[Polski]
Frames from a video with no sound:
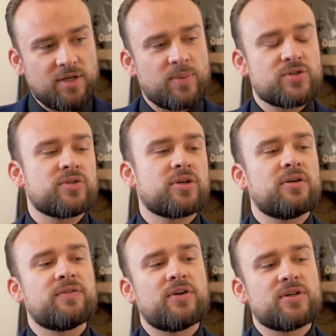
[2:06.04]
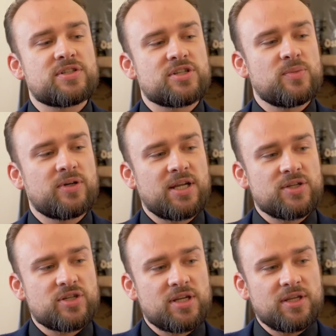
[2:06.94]
e, początkowo, jesteśmy
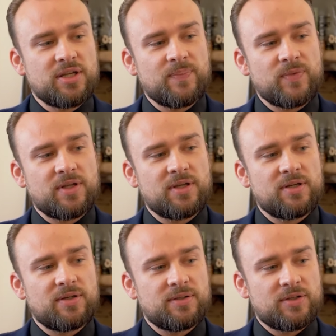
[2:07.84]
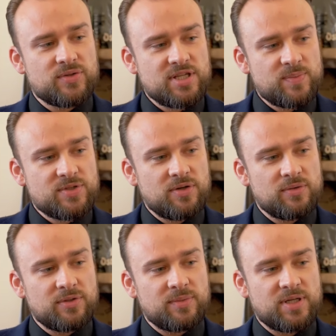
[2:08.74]
ograniczeni e,
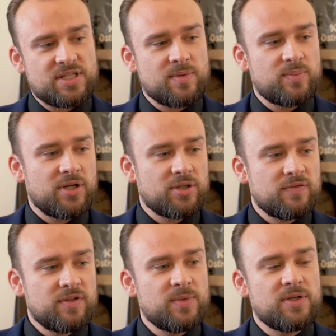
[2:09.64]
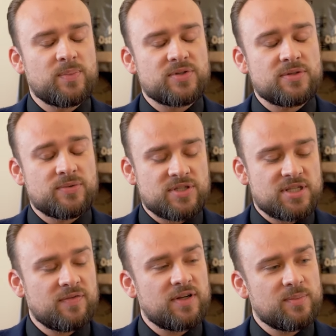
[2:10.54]
koncepcją, pracami projektowymi,
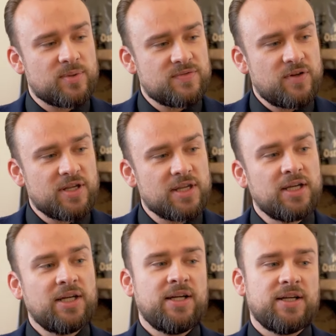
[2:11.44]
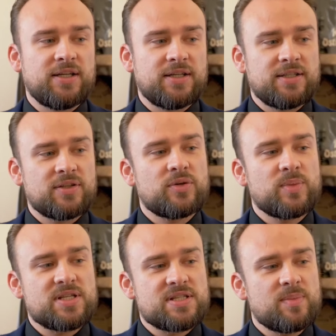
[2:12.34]
uzyskiwaniem pozwoleń.
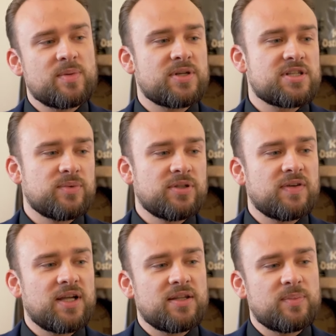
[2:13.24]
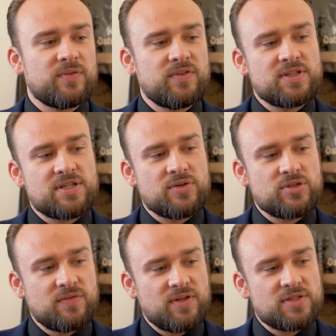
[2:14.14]
Natomiast same prace budowlane powinny
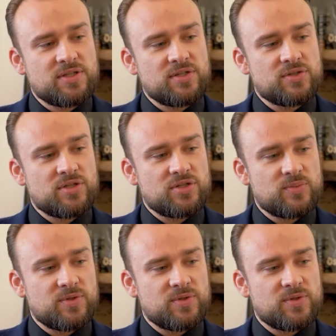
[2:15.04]
zająć nie więcej niż 10